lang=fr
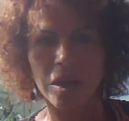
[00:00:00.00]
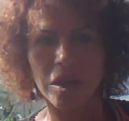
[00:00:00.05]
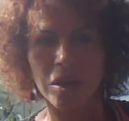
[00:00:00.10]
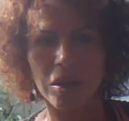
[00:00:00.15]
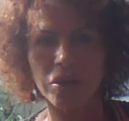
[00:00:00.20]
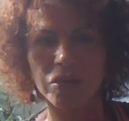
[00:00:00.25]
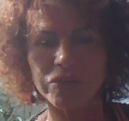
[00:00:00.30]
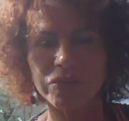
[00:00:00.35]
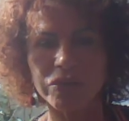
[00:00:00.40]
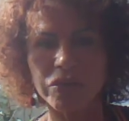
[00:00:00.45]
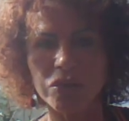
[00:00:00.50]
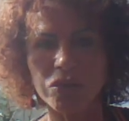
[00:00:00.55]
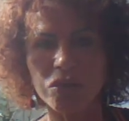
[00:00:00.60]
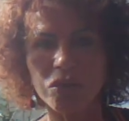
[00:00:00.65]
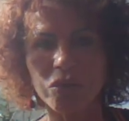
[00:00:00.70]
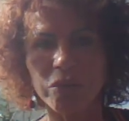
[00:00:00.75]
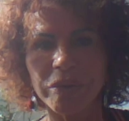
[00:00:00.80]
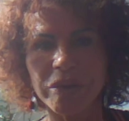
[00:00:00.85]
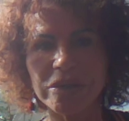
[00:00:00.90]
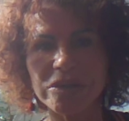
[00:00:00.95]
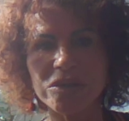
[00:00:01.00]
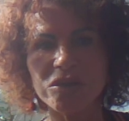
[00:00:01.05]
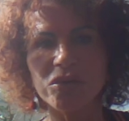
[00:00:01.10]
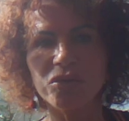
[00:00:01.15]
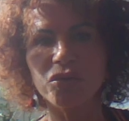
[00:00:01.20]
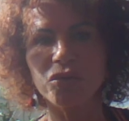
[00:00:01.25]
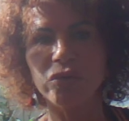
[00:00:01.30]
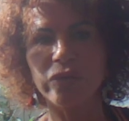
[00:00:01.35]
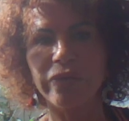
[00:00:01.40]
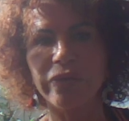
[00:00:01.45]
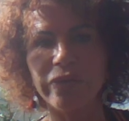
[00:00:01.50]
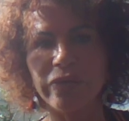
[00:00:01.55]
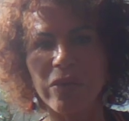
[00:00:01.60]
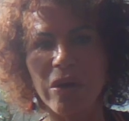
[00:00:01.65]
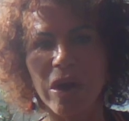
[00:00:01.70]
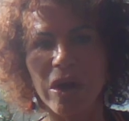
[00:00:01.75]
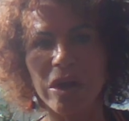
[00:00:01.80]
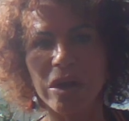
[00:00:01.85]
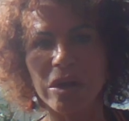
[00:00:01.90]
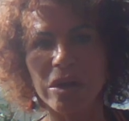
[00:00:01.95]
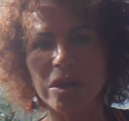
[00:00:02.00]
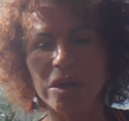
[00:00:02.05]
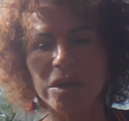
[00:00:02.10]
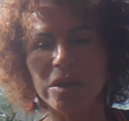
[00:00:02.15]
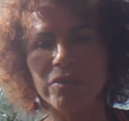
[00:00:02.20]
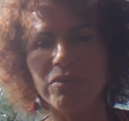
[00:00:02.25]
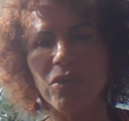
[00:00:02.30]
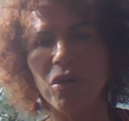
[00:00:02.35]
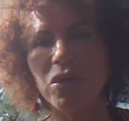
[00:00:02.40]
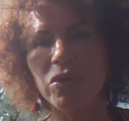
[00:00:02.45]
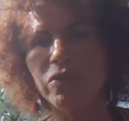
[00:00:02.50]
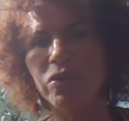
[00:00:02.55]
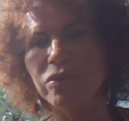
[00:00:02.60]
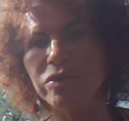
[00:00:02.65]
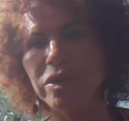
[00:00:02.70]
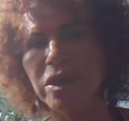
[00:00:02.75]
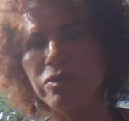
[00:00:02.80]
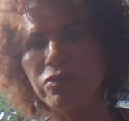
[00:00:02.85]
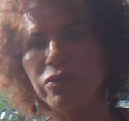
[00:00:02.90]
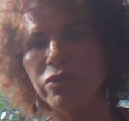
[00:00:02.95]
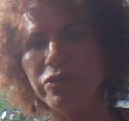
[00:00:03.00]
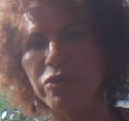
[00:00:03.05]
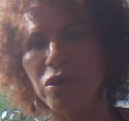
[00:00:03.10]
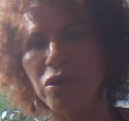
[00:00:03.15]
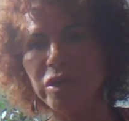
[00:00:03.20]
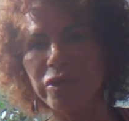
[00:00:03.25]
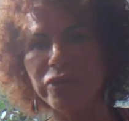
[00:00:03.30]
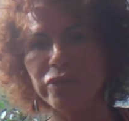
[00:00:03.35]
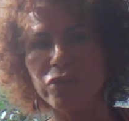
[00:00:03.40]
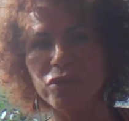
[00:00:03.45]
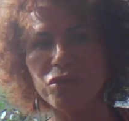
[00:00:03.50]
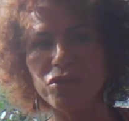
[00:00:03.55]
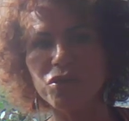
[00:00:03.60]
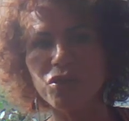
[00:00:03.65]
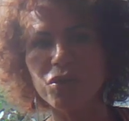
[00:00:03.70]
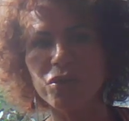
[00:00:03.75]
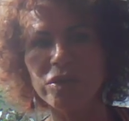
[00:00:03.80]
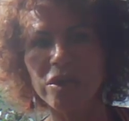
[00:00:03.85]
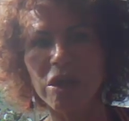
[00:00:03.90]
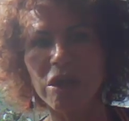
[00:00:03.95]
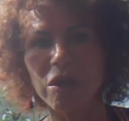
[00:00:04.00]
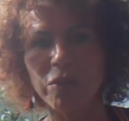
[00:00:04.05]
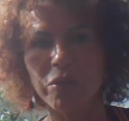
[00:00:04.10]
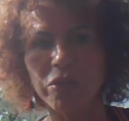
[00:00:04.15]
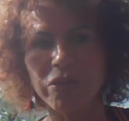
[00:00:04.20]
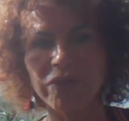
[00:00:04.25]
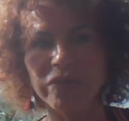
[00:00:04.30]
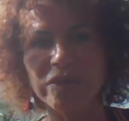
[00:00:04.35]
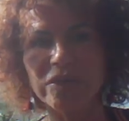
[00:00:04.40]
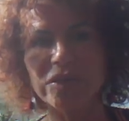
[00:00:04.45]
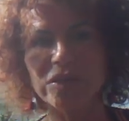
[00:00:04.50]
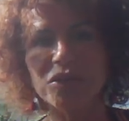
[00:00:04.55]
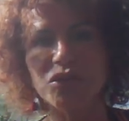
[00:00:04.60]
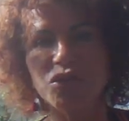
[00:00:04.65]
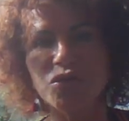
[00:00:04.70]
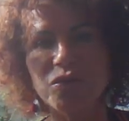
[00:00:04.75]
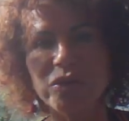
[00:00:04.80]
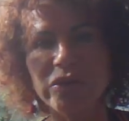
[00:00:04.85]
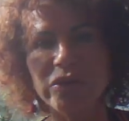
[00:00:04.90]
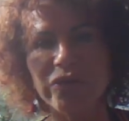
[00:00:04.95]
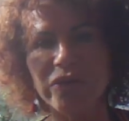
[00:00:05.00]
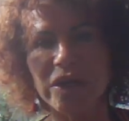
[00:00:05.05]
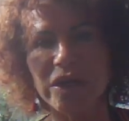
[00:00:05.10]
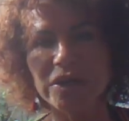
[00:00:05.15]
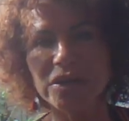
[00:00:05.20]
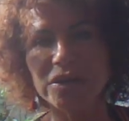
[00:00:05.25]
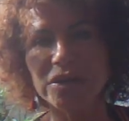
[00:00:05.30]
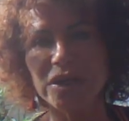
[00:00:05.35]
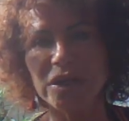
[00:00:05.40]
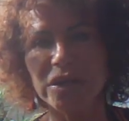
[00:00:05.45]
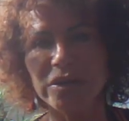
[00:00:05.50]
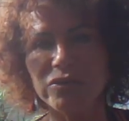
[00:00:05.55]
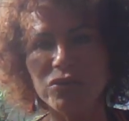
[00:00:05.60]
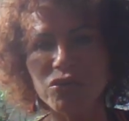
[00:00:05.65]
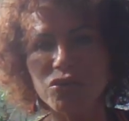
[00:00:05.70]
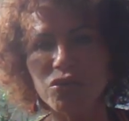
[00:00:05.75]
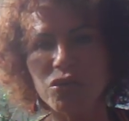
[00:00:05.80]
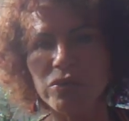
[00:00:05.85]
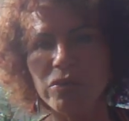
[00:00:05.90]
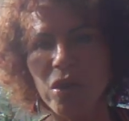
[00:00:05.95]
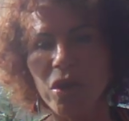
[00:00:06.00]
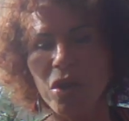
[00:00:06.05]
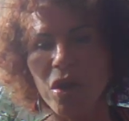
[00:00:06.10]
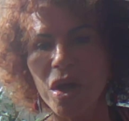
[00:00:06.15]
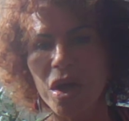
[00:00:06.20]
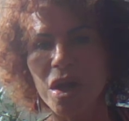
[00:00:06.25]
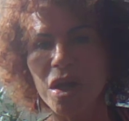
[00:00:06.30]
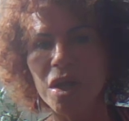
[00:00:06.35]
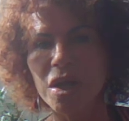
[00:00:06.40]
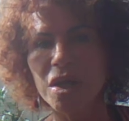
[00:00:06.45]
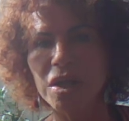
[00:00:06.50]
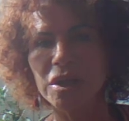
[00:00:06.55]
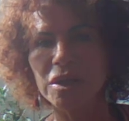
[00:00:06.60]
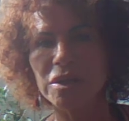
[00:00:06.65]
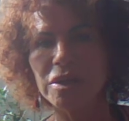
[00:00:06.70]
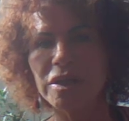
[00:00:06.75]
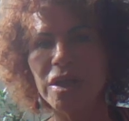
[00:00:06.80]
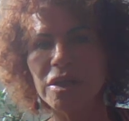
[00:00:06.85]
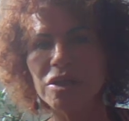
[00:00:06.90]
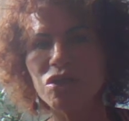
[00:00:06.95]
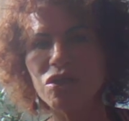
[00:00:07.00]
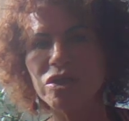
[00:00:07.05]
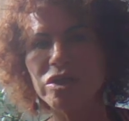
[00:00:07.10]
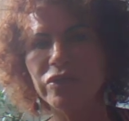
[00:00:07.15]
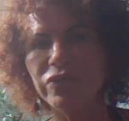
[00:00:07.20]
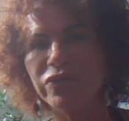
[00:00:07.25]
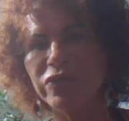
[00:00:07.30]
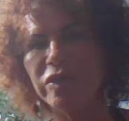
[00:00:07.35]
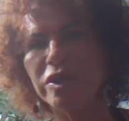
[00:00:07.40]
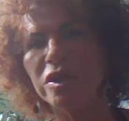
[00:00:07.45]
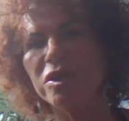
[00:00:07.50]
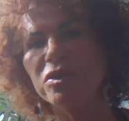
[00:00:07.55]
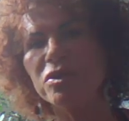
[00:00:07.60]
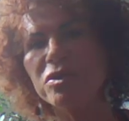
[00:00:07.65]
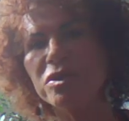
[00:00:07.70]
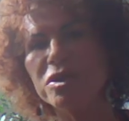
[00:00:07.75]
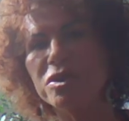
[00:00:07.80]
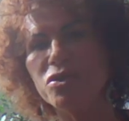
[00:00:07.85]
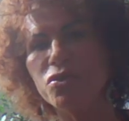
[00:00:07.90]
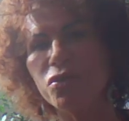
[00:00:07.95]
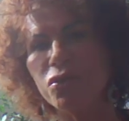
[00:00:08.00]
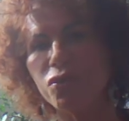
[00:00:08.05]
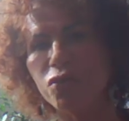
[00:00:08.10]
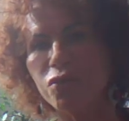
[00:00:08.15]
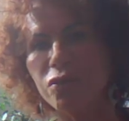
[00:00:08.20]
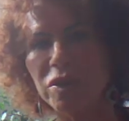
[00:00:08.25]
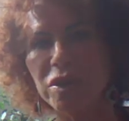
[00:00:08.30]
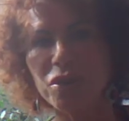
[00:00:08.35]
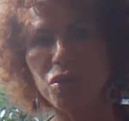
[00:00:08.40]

En tant que personne de foi et membre d'un mouvement révolutionnaire prophétique juif, chrétien et musulman, d'âges différents et sur tous les